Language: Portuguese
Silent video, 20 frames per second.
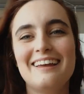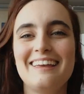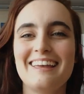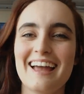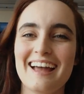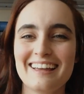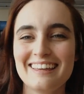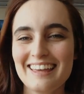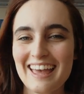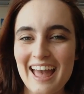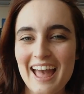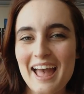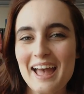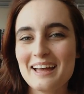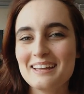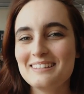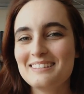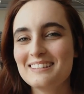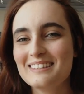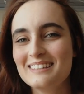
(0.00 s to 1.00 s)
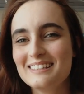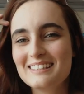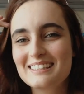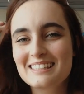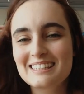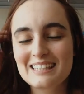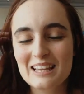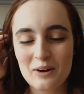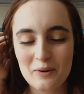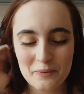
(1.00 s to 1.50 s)
e a Katniss, que
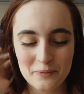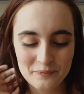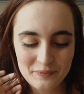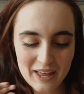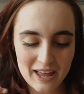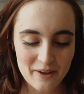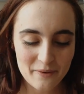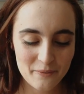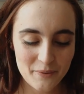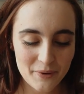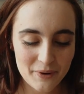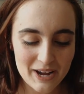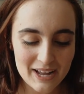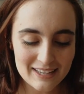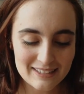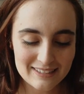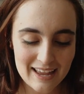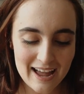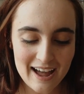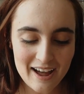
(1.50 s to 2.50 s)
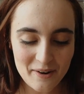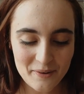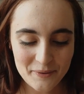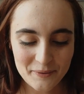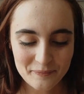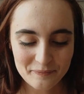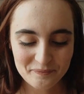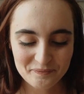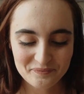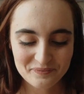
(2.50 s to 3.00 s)
são né, o meu
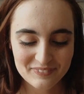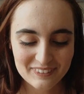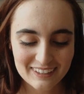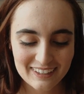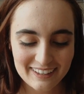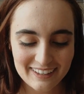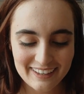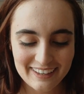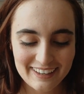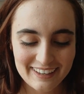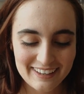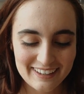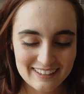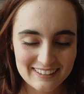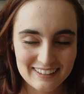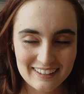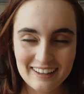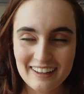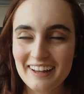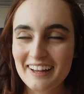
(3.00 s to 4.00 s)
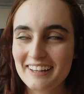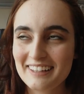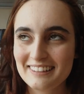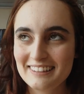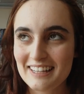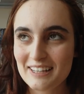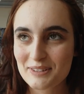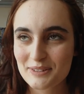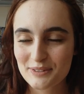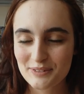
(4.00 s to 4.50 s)
casal. E. Ai,
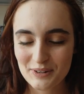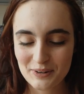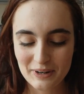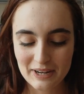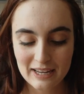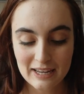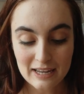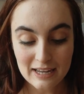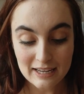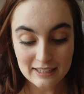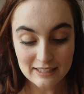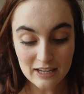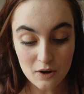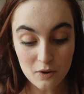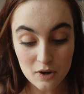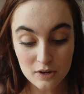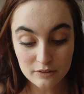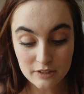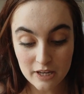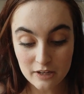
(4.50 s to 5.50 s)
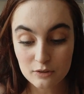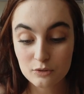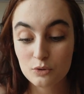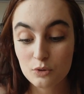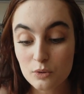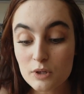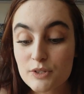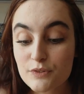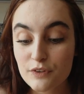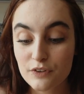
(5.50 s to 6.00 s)
Deus, que vergonha. Então, eu tenho
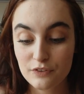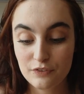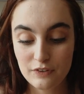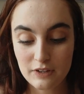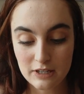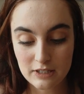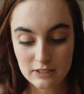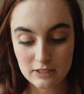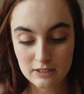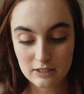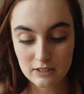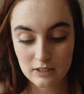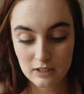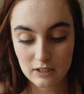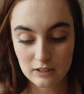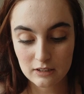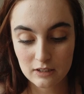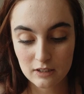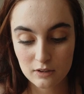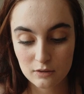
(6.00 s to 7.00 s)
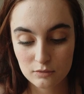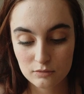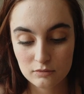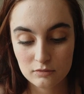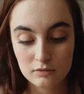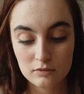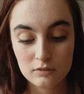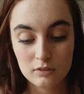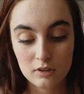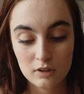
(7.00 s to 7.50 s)
duas fanfics.
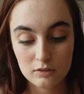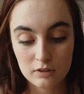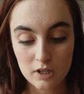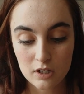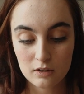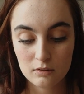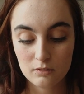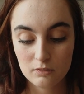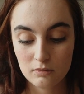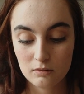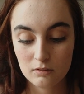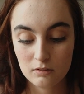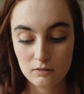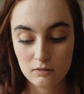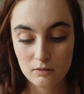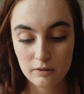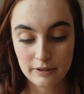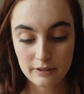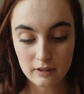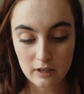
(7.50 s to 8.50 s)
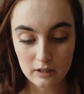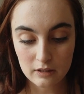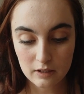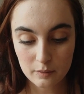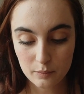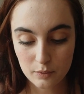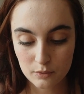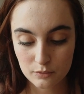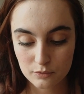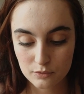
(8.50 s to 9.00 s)
Então, eu tenho 80
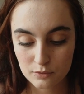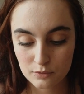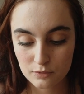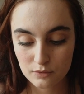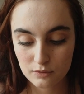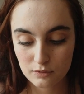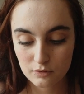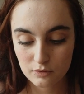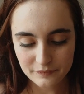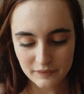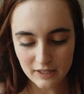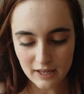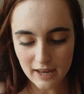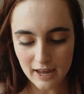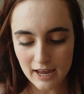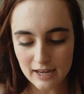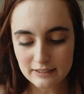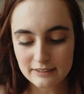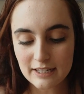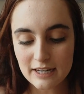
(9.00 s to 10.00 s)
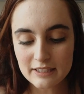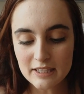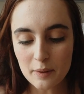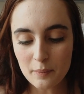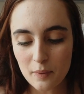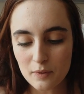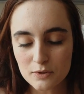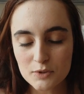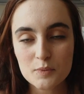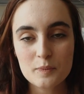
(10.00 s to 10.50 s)
pontos. É, 30
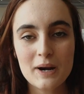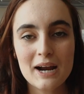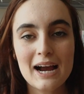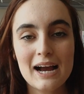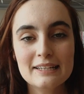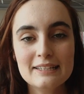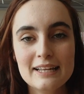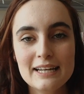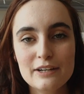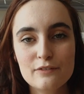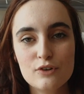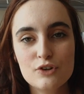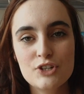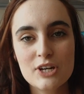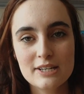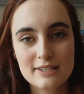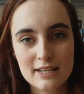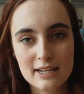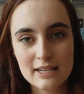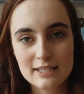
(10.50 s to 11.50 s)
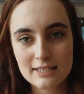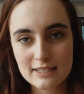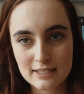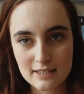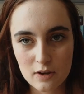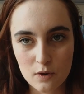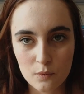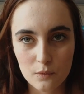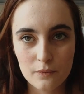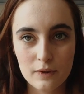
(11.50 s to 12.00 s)
pontos para cada livro de a
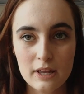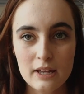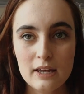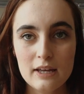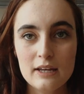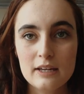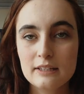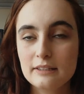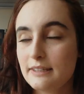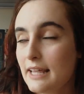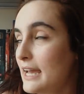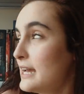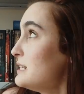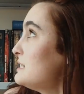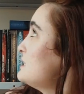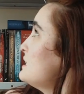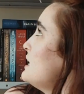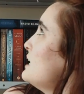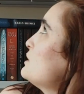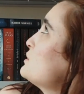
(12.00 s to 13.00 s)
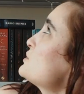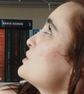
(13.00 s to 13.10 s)
seleção. Desse eu